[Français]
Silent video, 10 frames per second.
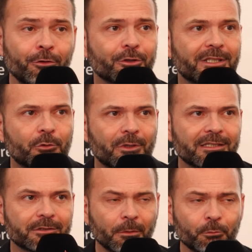leurs
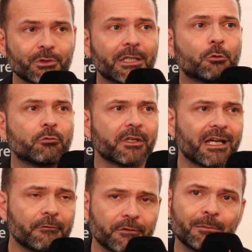adolescents pour
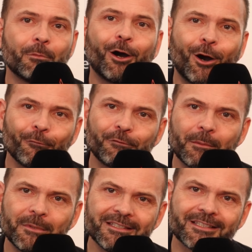découvrir un film en
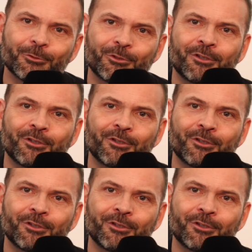famille. C'est